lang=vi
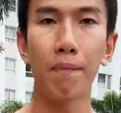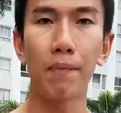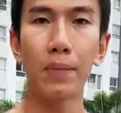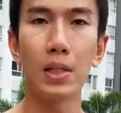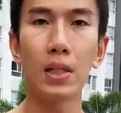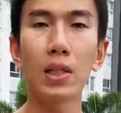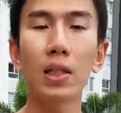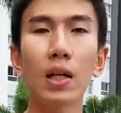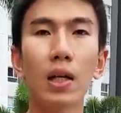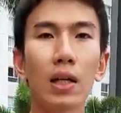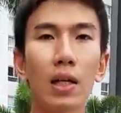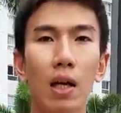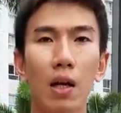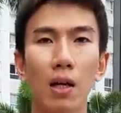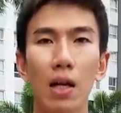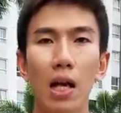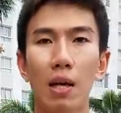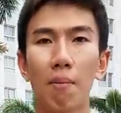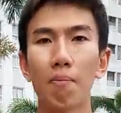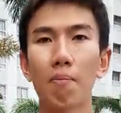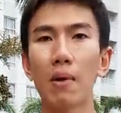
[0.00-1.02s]
trước cái thời
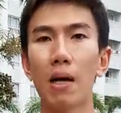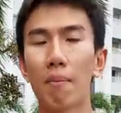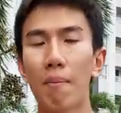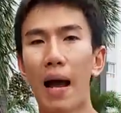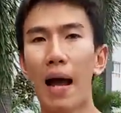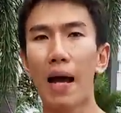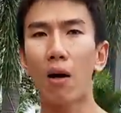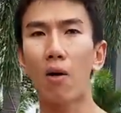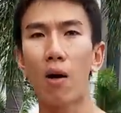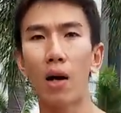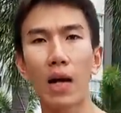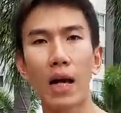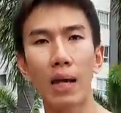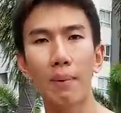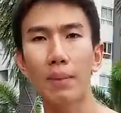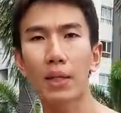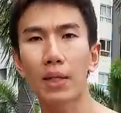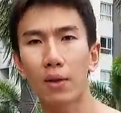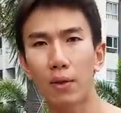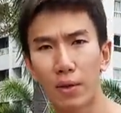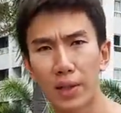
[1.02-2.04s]
điểm mà bạn khoảng
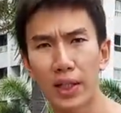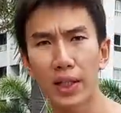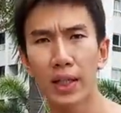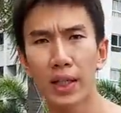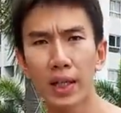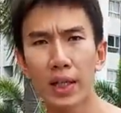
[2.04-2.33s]
20 tuổi